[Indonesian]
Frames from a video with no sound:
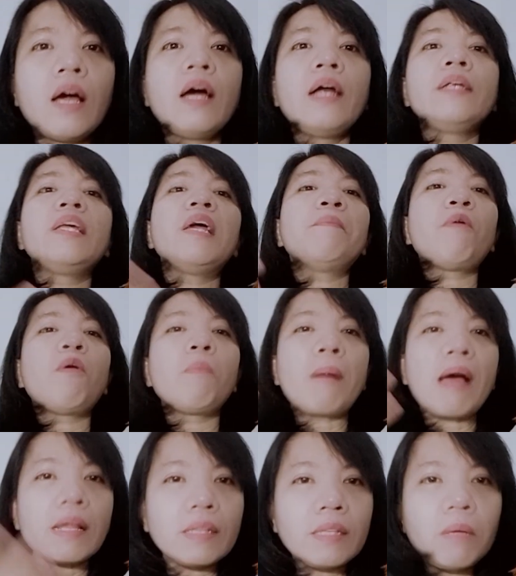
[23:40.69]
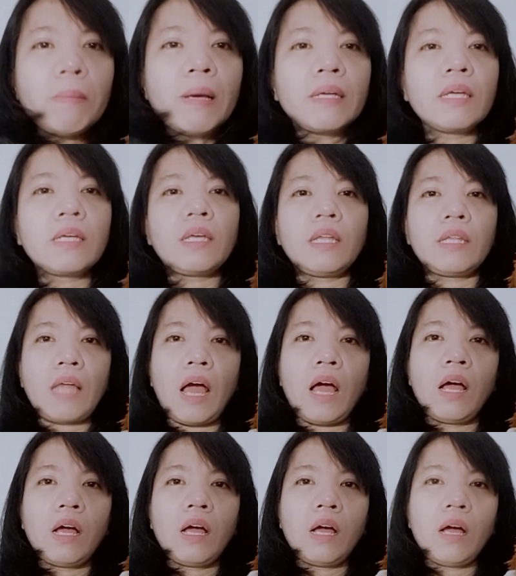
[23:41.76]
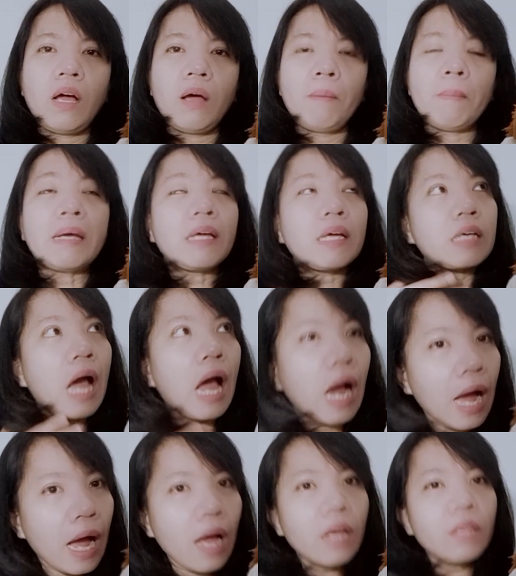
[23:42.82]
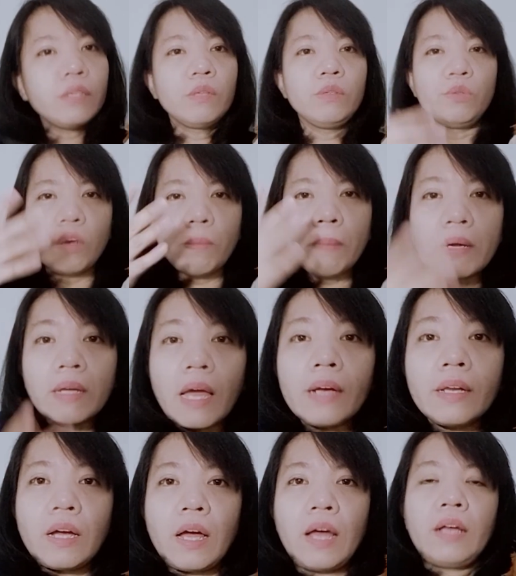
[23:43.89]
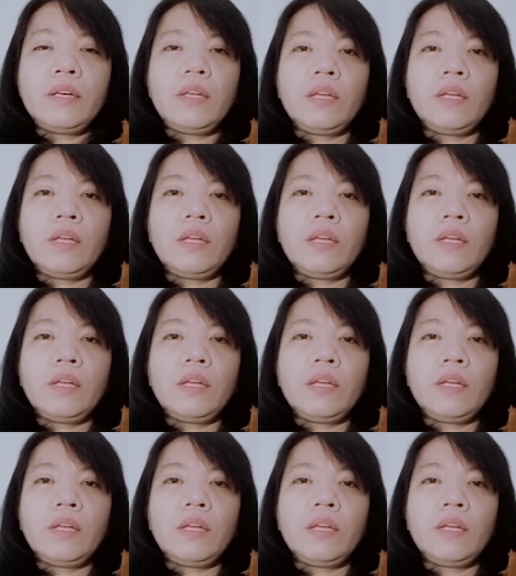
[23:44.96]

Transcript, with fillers: Dia mau mati bagi kita, bagi kakak dan juga bagi adik-adik.